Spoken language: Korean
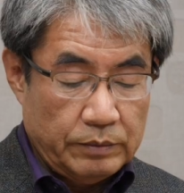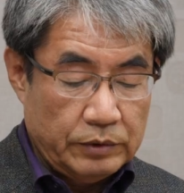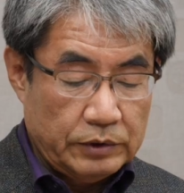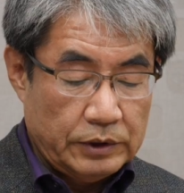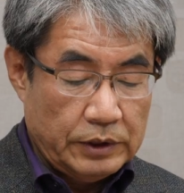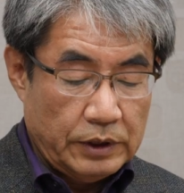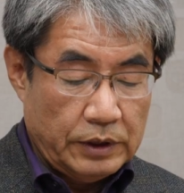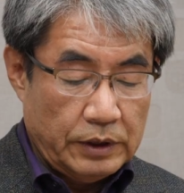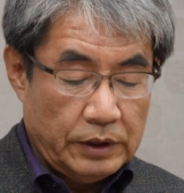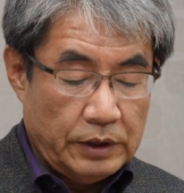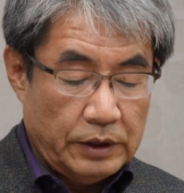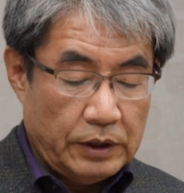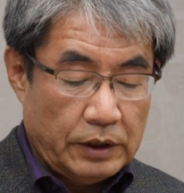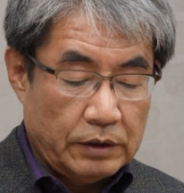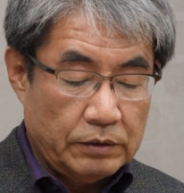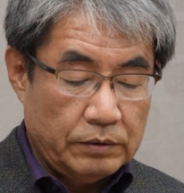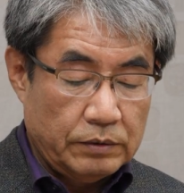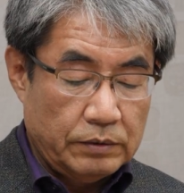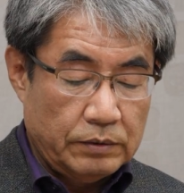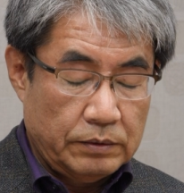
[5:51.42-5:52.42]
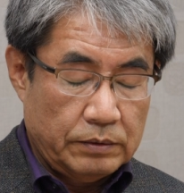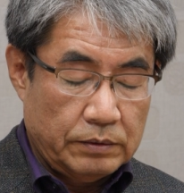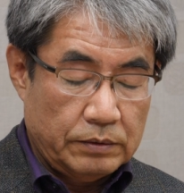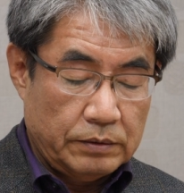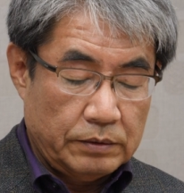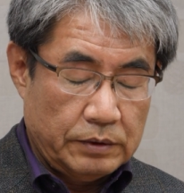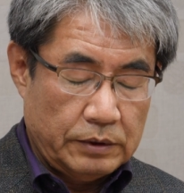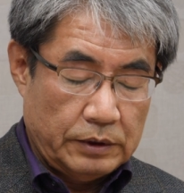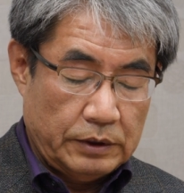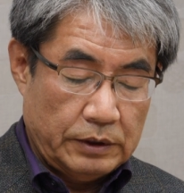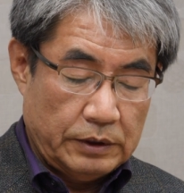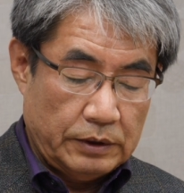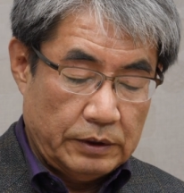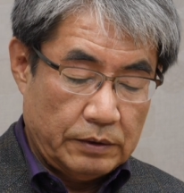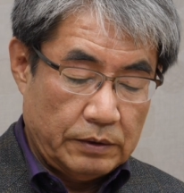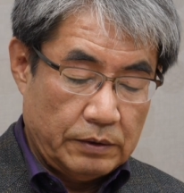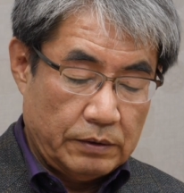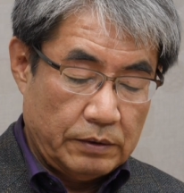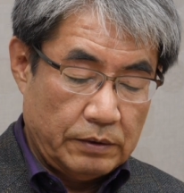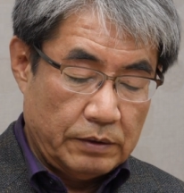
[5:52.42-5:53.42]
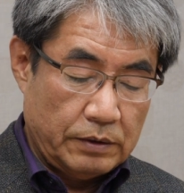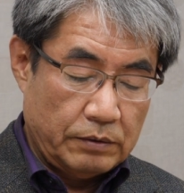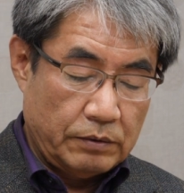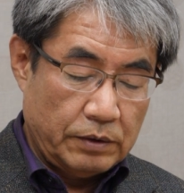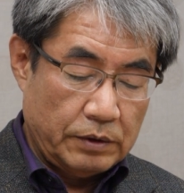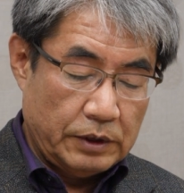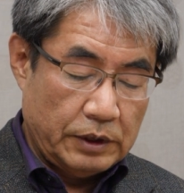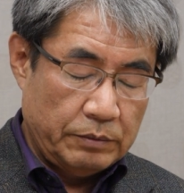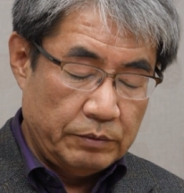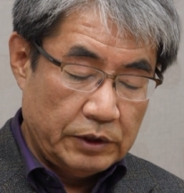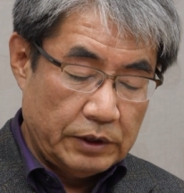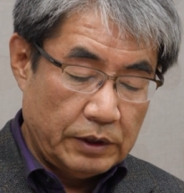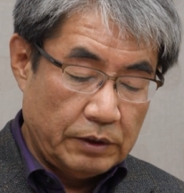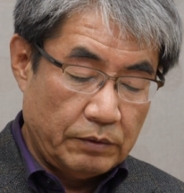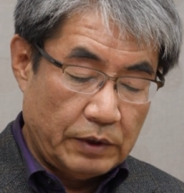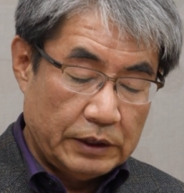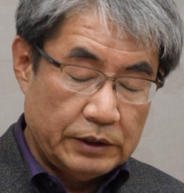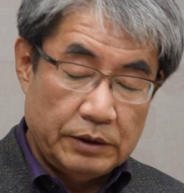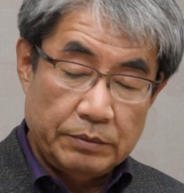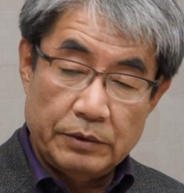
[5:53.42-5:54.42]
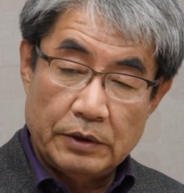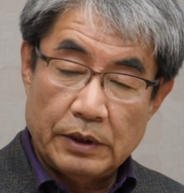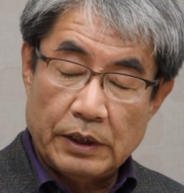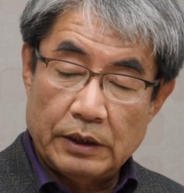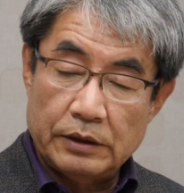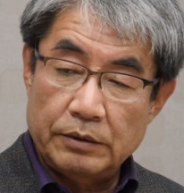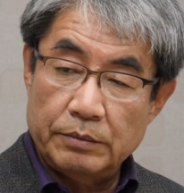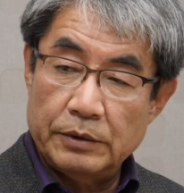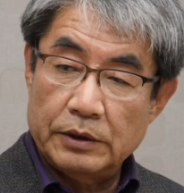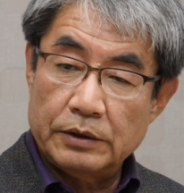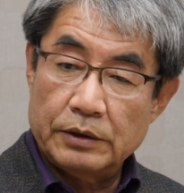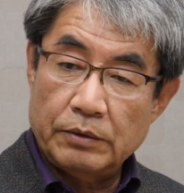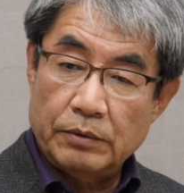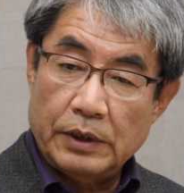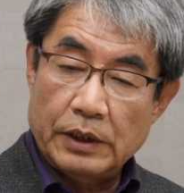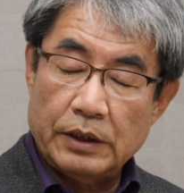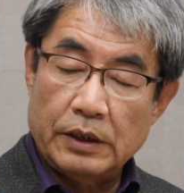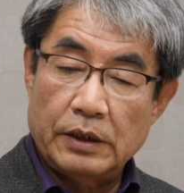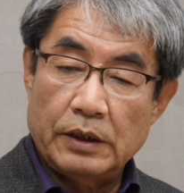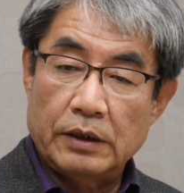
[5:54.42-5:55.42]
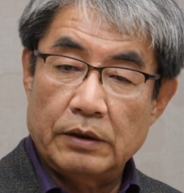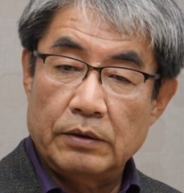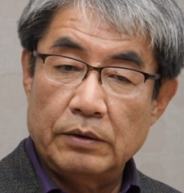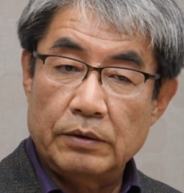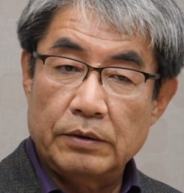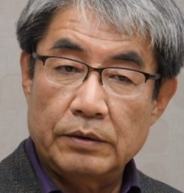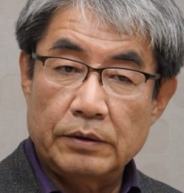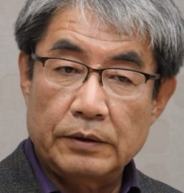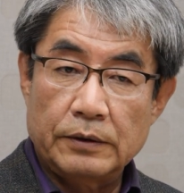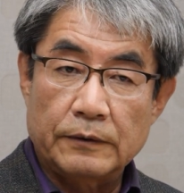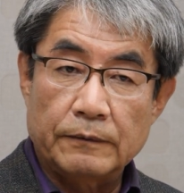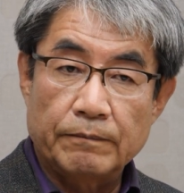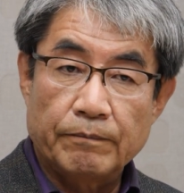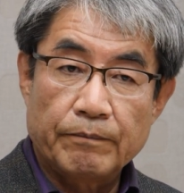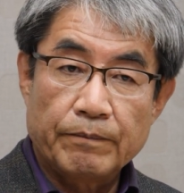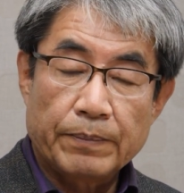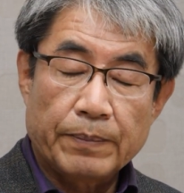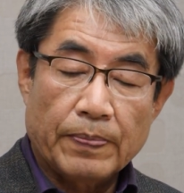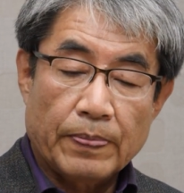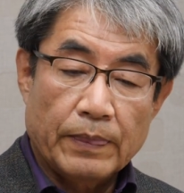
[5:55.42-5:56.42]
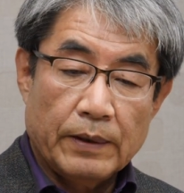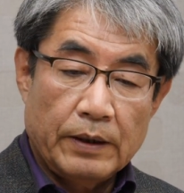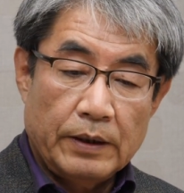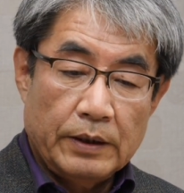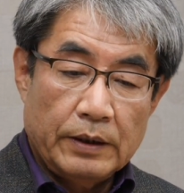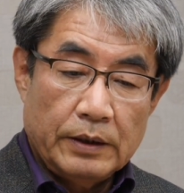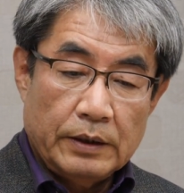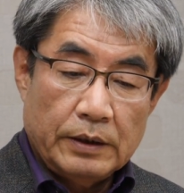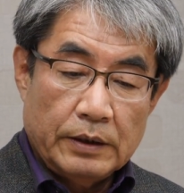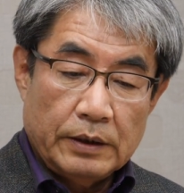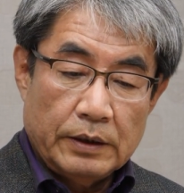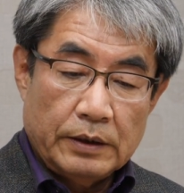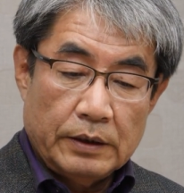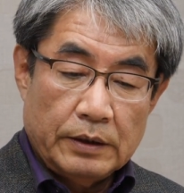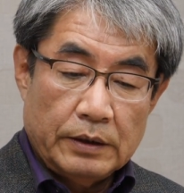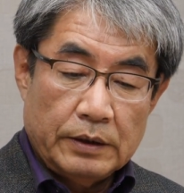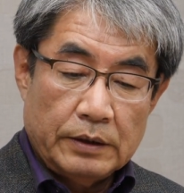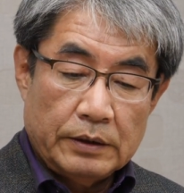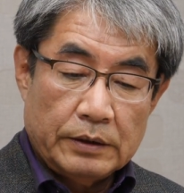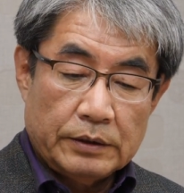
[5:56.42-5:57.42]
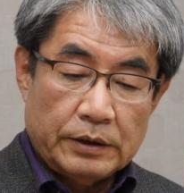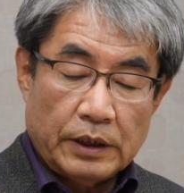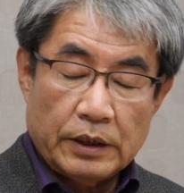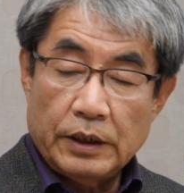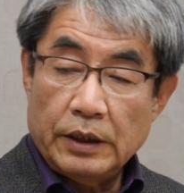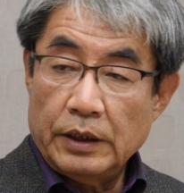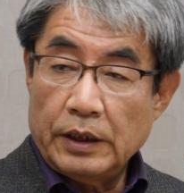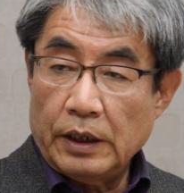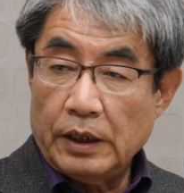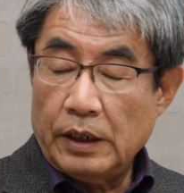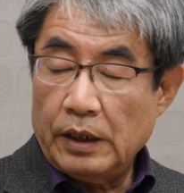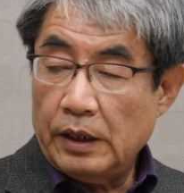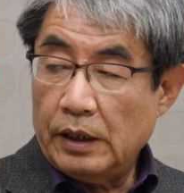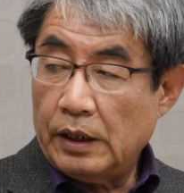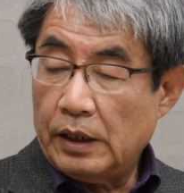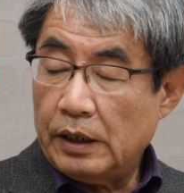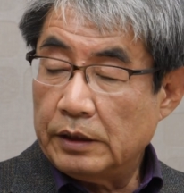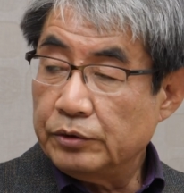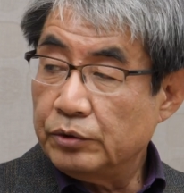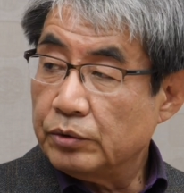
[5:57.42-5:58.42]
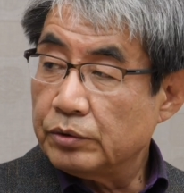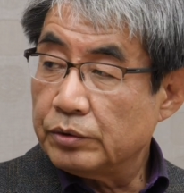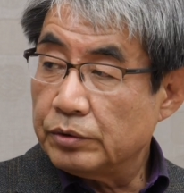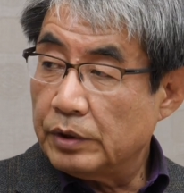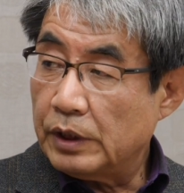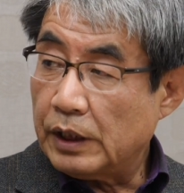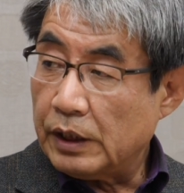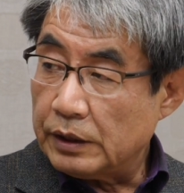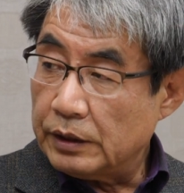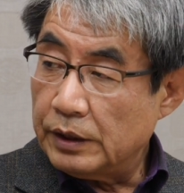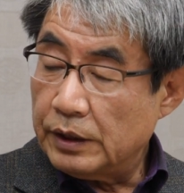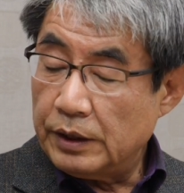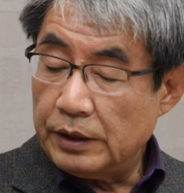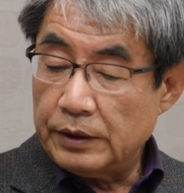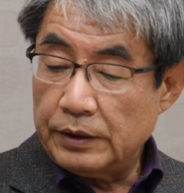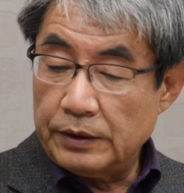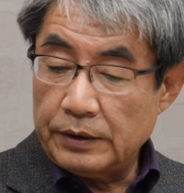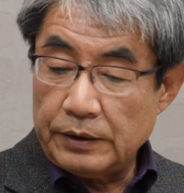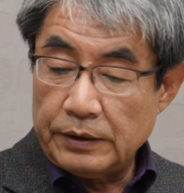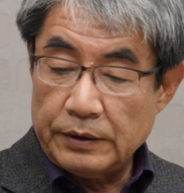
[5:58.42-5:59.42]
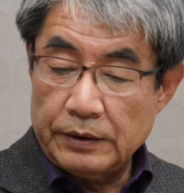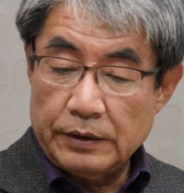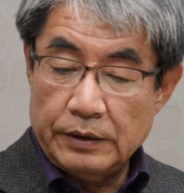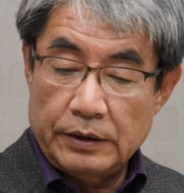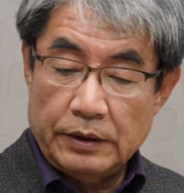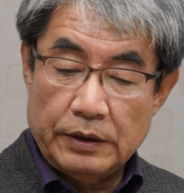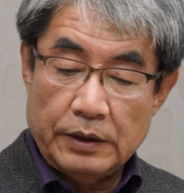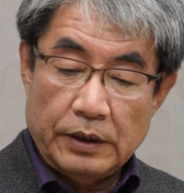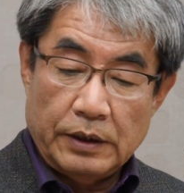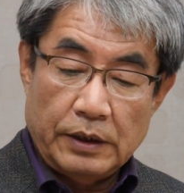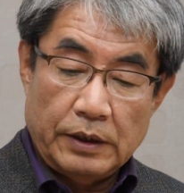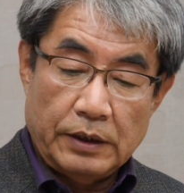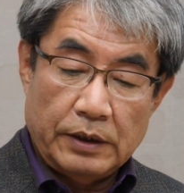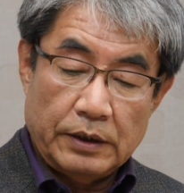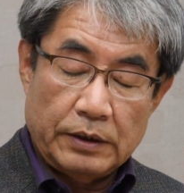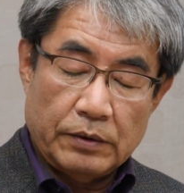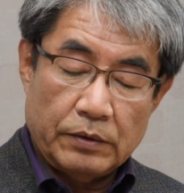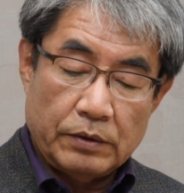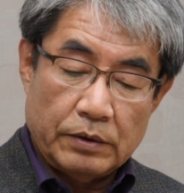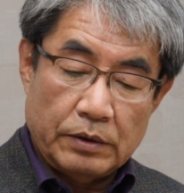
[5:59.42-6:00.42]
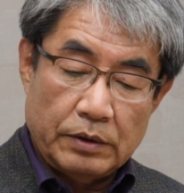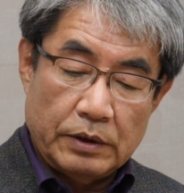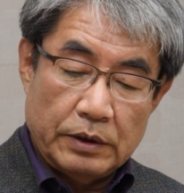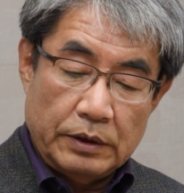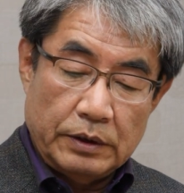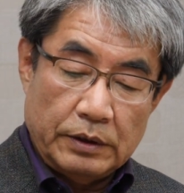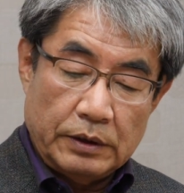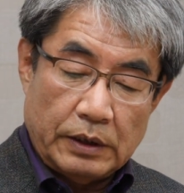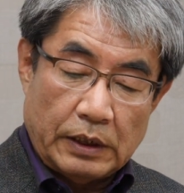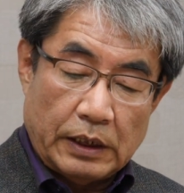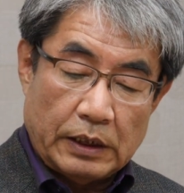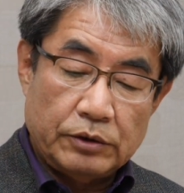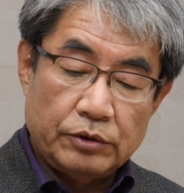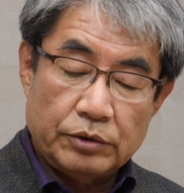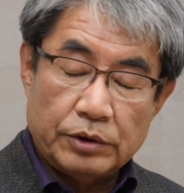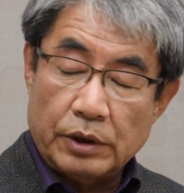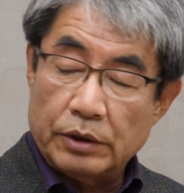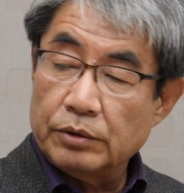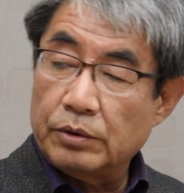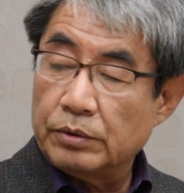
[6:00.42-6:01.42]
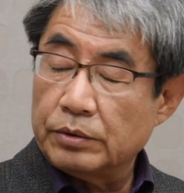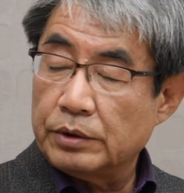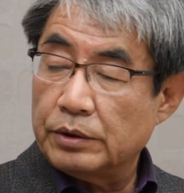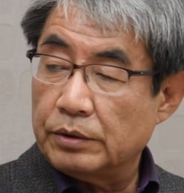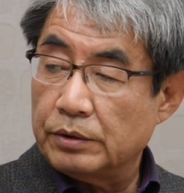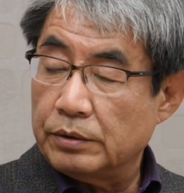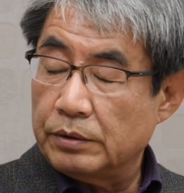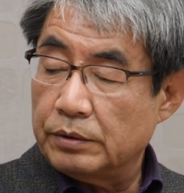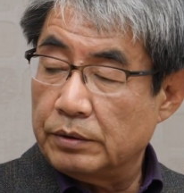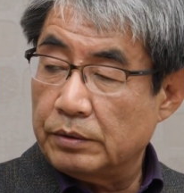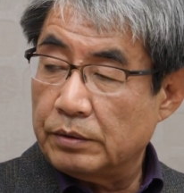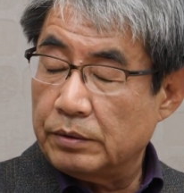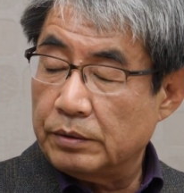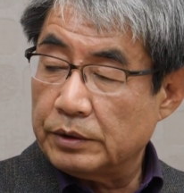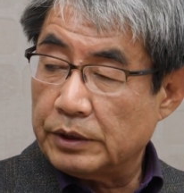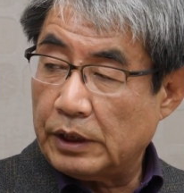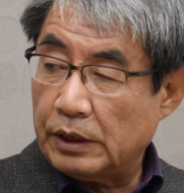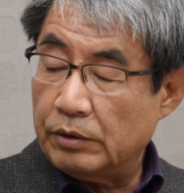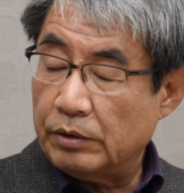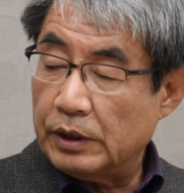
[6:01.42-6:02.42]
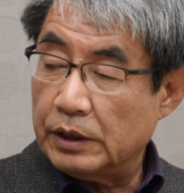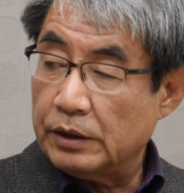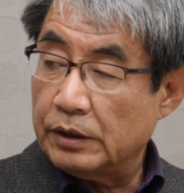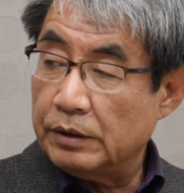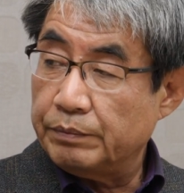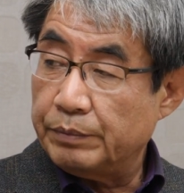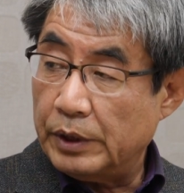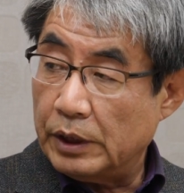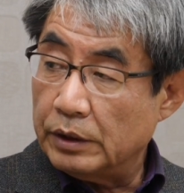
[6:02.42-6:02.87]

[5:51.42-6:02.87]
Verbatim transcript: 문제하고 예, 이 문제에 관심을 가지면서 확인한 걸로는 네. 어, 생리대가 한 종류가 아니에요. 그러니까 그렇죠. 그 아주 전통적으로 사용하던